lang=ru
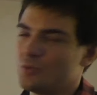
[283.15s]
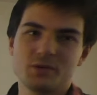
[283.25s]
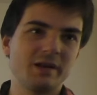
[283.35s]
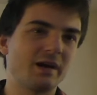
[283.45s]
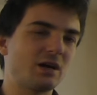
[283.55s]

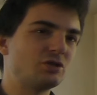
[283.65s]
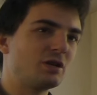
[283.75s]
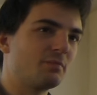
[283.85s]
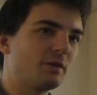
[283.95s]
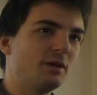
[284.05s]
для каждой
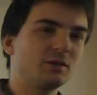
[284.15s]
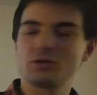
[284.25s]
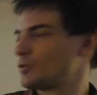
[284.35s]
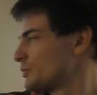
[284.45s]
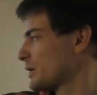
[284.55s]
компонента.
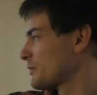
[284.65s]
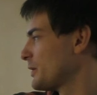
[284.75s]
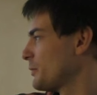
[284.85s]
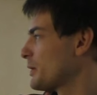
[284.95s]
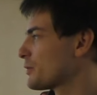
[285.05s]
Тут мы
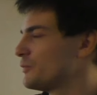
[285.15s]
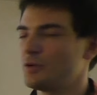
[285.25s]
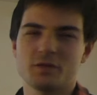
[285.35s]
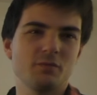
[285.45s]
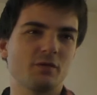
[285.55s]
рассматриваем максимум
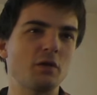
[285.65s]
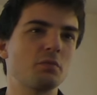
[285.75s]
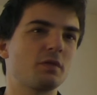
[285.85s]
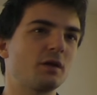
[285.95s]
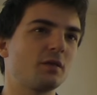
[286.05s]
8 в
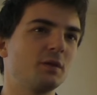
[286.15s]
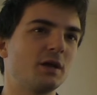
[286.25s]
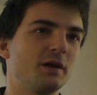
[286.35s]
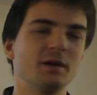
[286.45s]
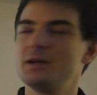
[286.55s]
зависимости от
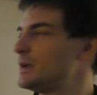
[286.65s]
знаменателя.